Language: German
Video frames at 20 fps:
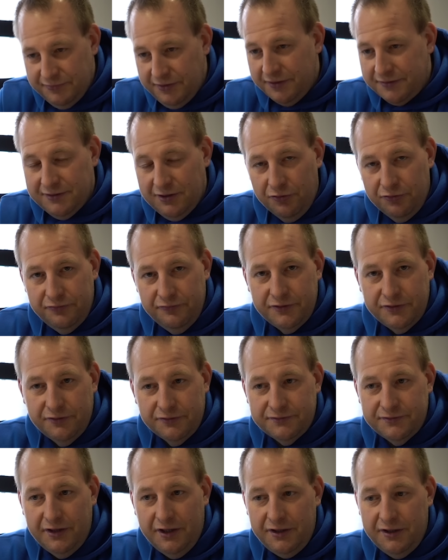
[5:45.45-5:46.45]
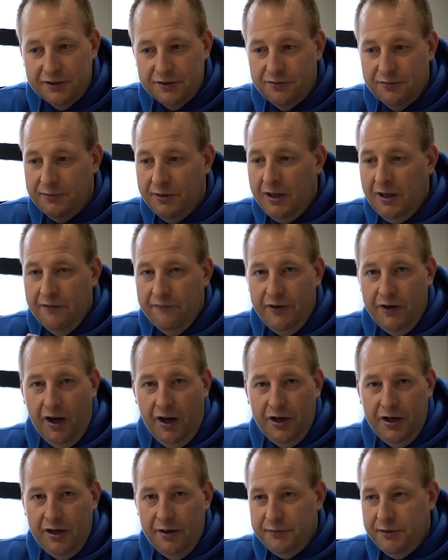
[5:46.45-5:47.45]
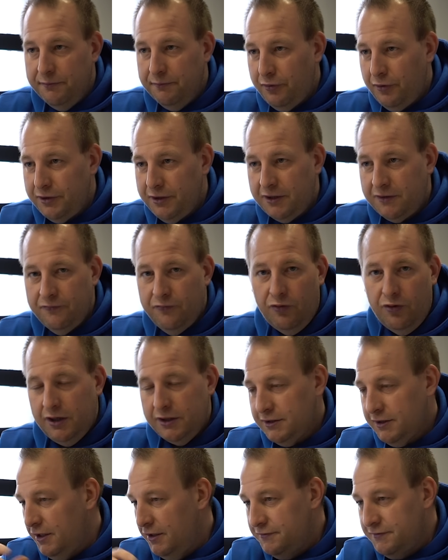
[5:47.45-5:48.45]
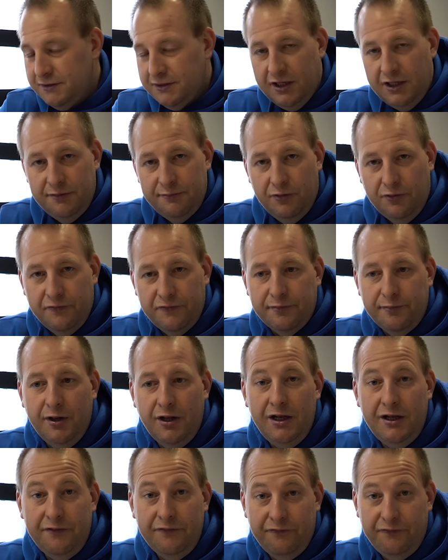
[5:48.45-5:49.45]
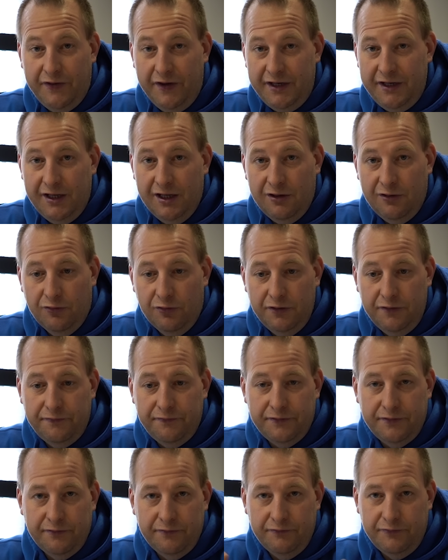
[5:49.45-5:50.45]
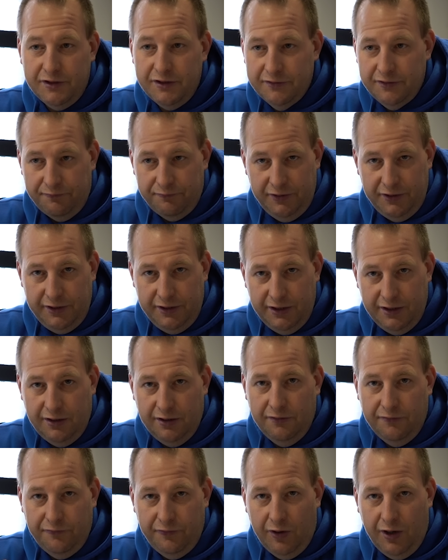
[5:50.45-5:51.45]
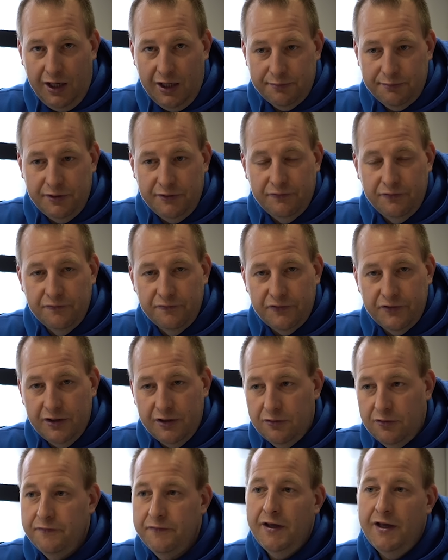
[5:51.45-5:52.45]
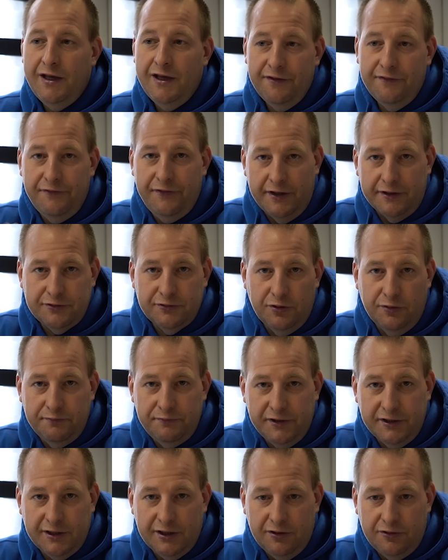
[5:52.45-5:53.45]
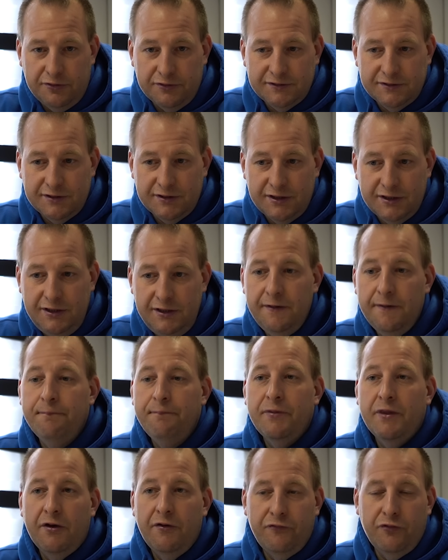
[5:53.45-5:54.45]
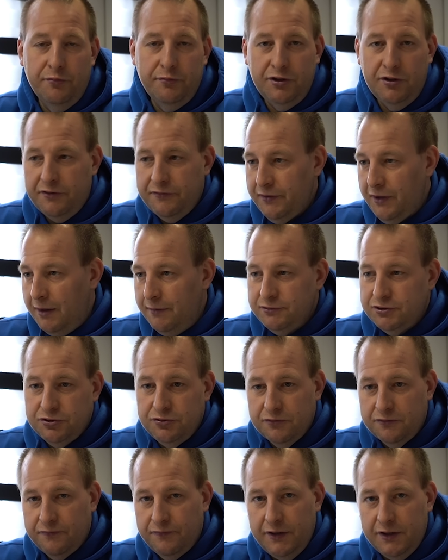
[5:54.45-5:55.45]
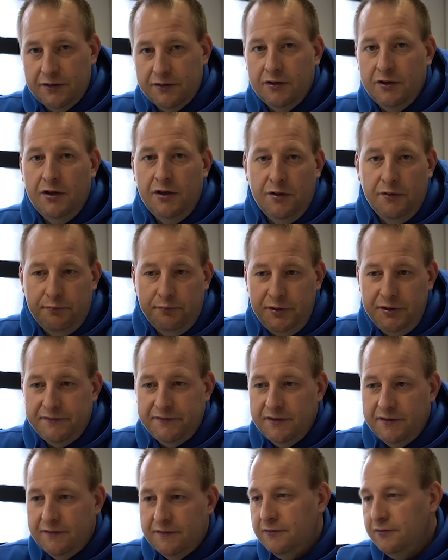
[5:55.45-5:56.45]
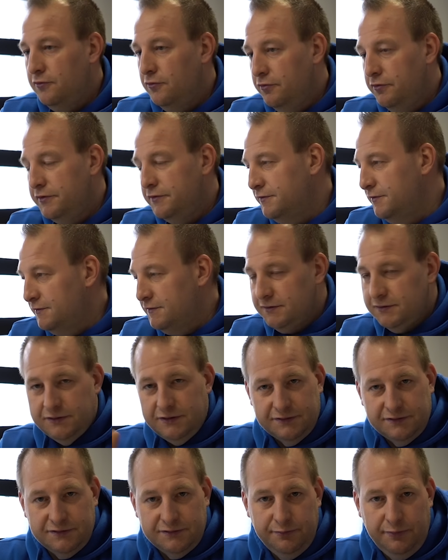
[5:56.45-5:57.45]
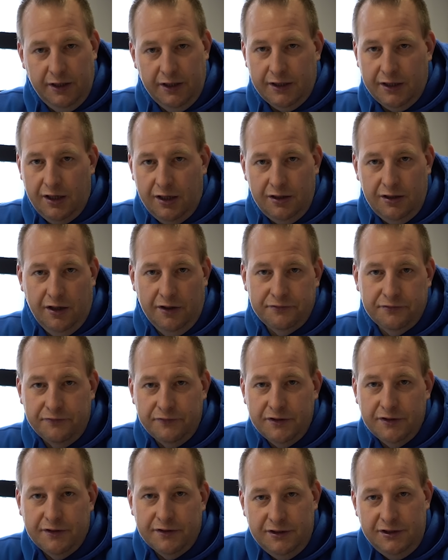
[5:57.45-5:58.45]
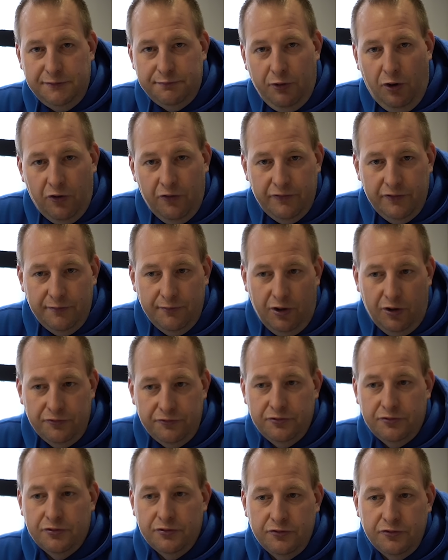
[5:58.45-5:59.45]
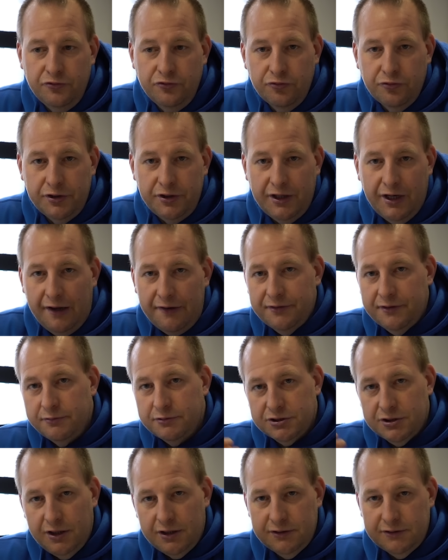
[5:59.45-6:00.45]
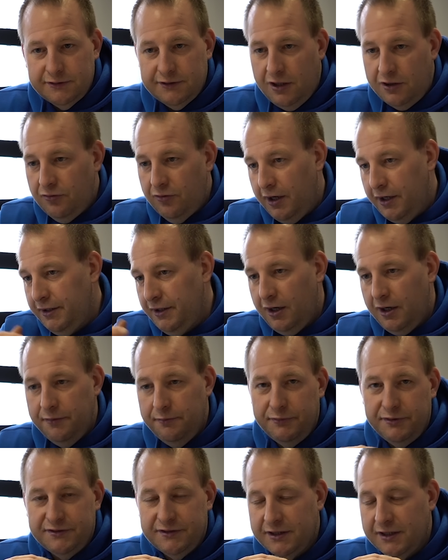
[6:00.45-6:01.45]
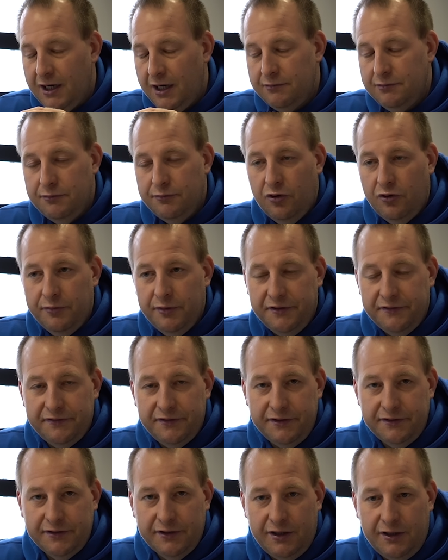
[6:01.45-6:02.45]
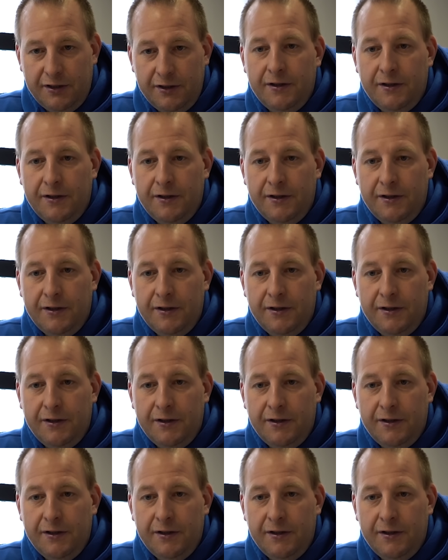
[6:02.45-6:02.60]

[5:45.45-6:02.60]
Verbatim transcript: Das Auto wird auseinandergenommen. Wenn einer damit ein Projekt vorhat, kann er sich gerne bei uns melden. Wenn er läuft, wie gesagt, wenn der V8 mit dem 15er läuft, dann kommt die Karosserie von mir aus am Stück weg mit Sitze, ohne Sitze, das ist mir egal. Also wie gesagt, ich brauche für dem Auto nur den Antriebsstrang, Tachoeinheit, ein bisschen Kabelbaum etc.